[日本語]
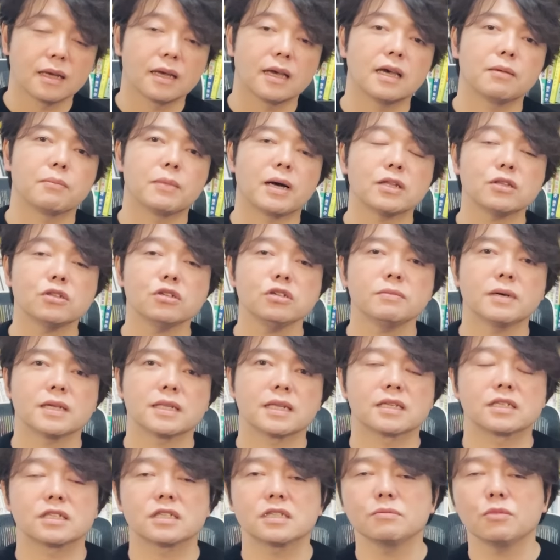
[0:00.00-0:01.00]
えー、マンツーマン
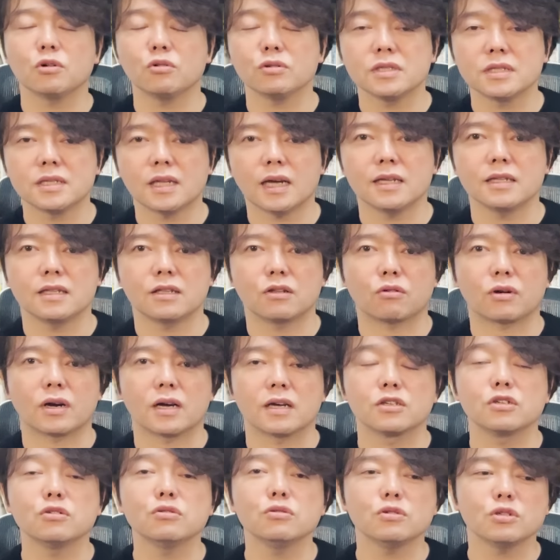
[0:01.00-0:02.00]
で質問したいと
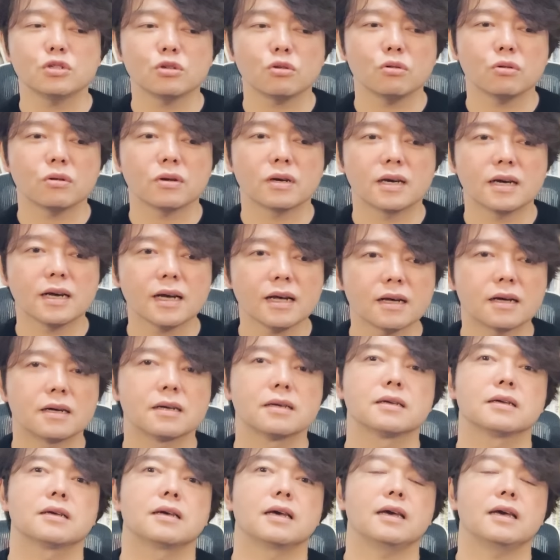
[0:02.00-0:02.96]
かいう人が、